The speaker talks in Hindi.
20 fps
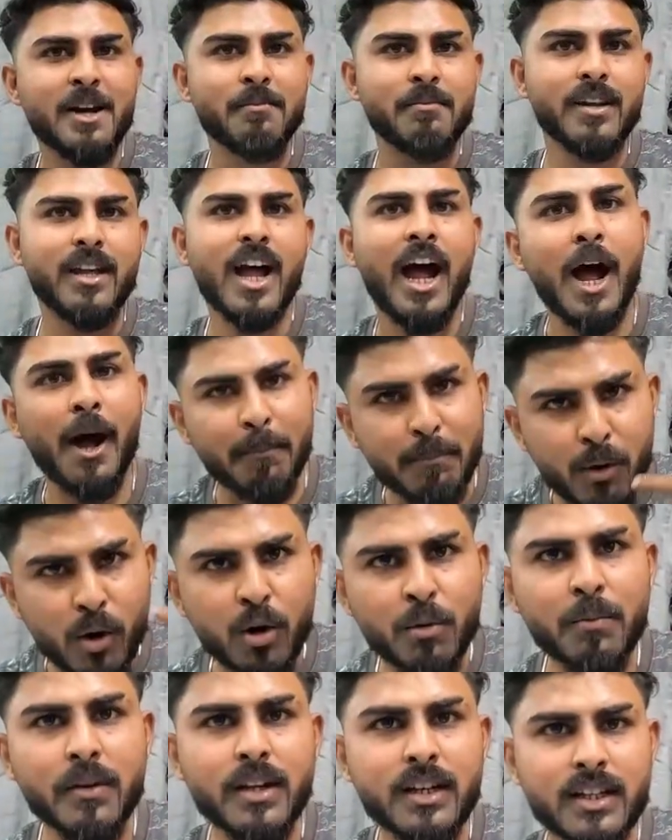दिया हमने आप
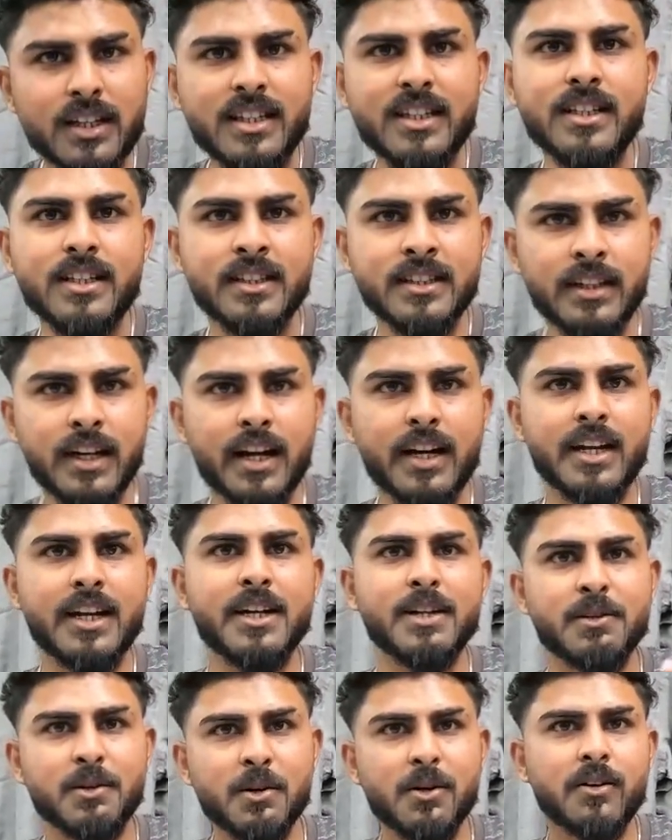कर दिया करें
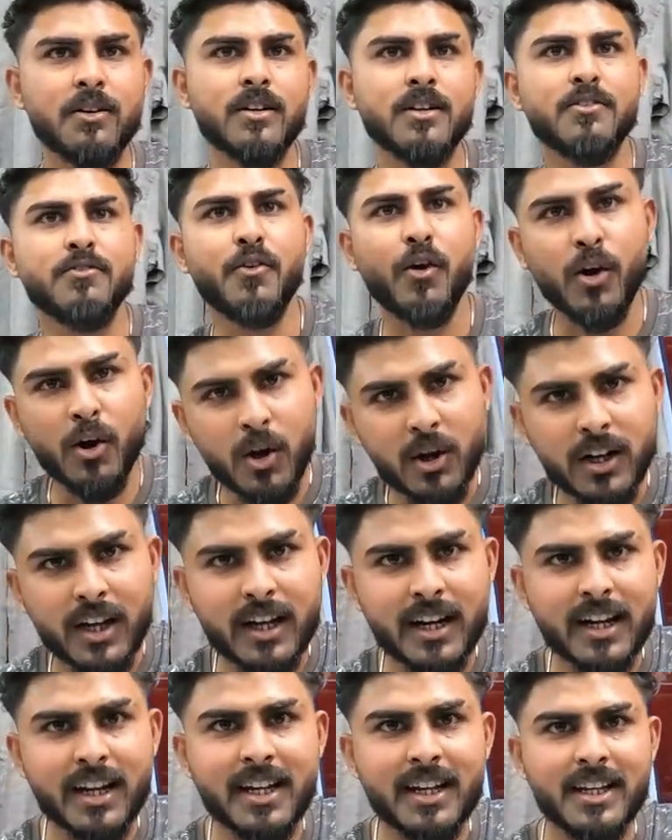इनको हाँ बोल दो तो,
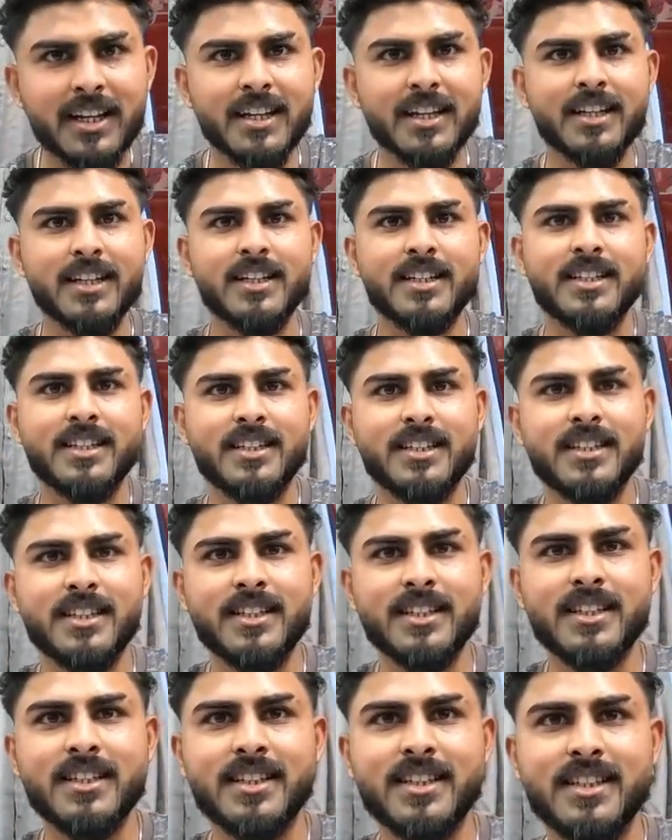बोल बता दो
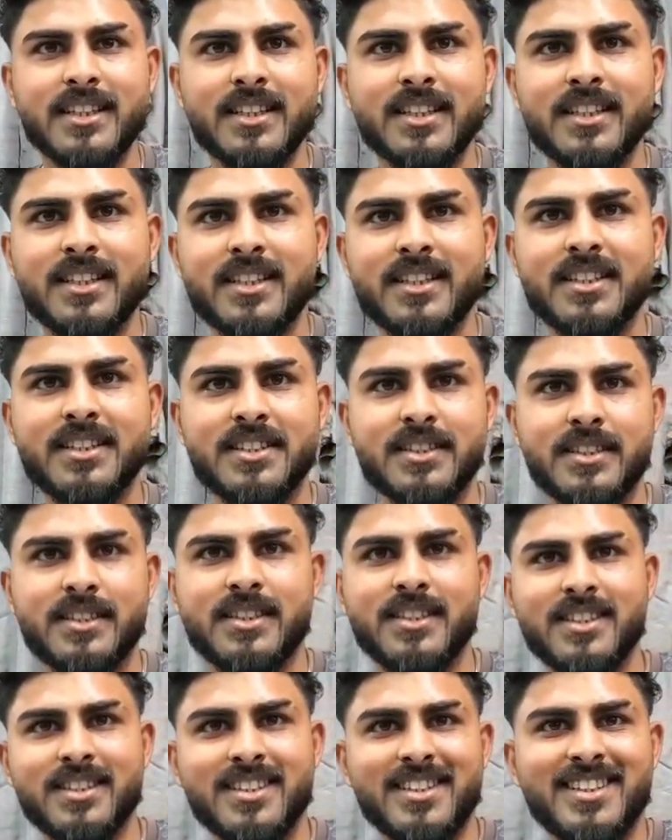
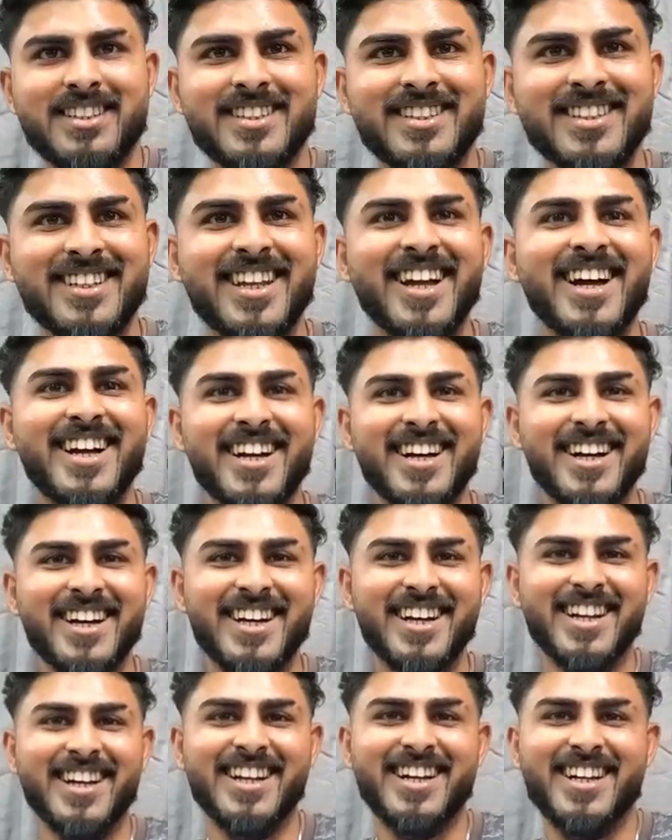बता दो ना बता दो
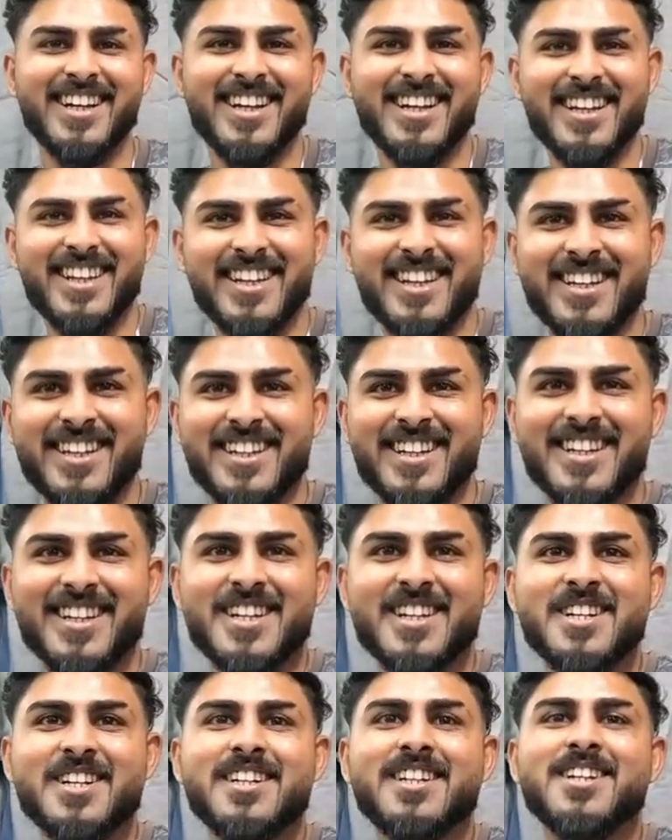कि फॉलो करें सब्सक्राइब
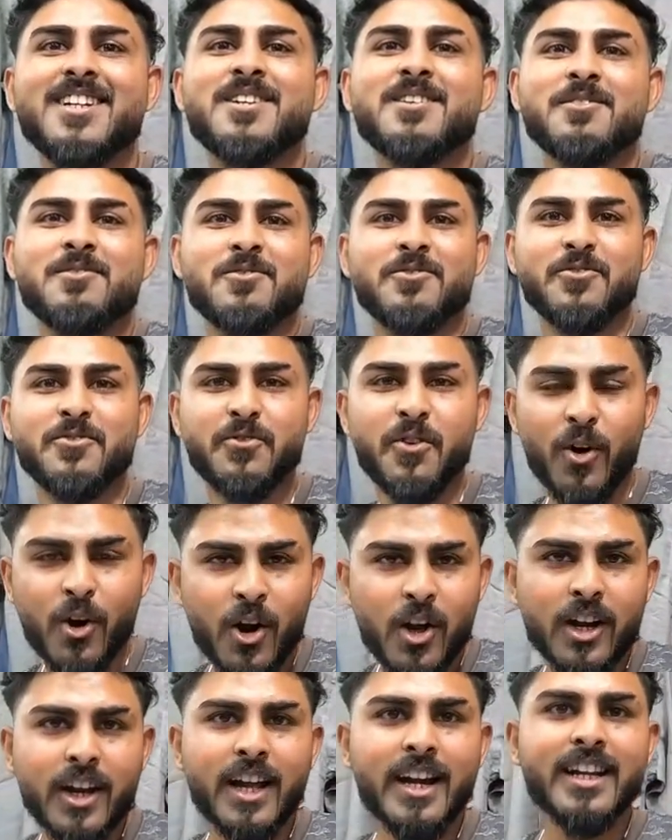करें
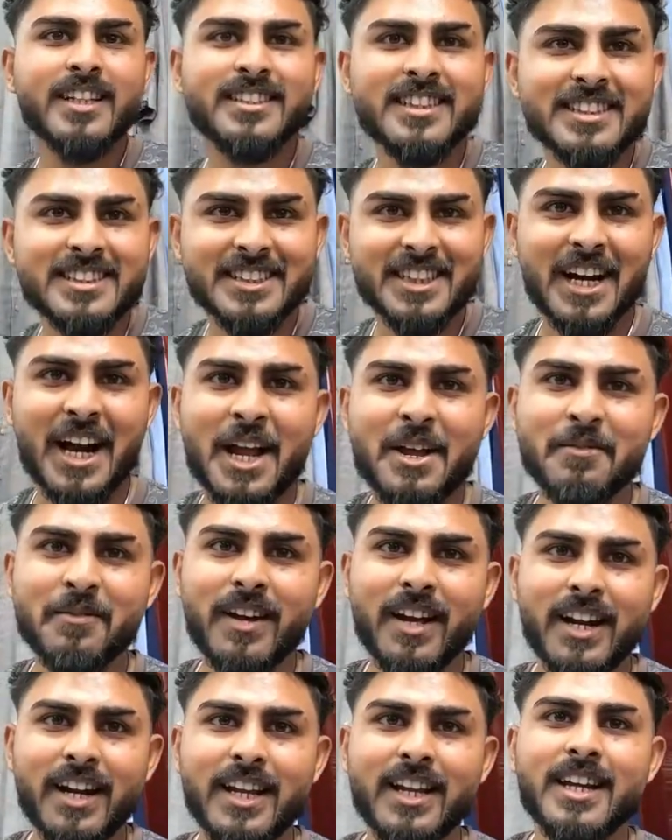फॉलो करें सब्सक्राइब
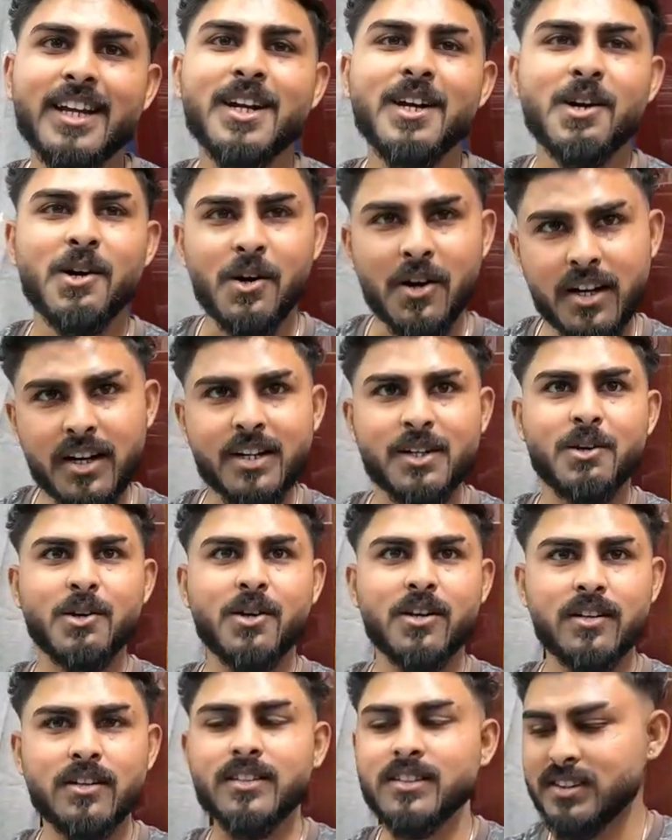करें और
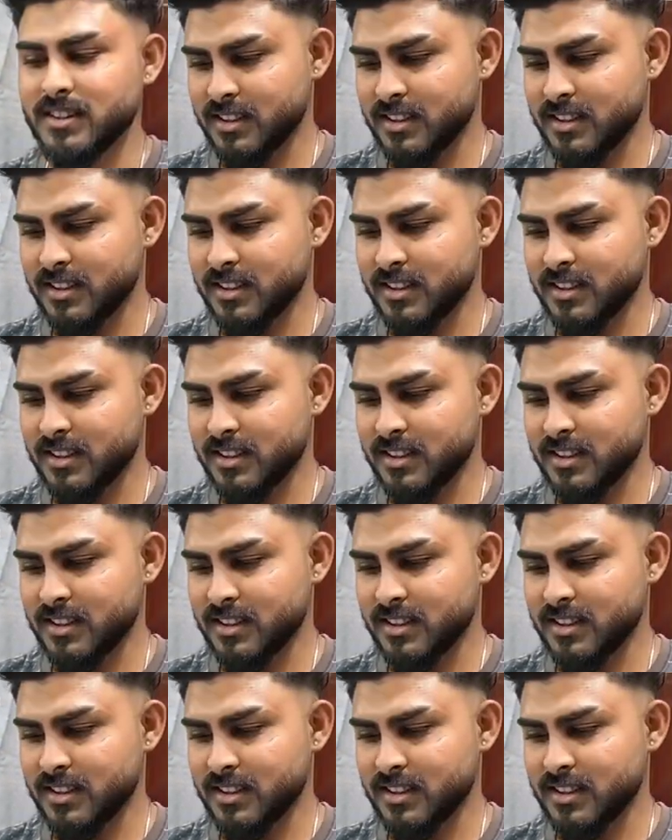इनको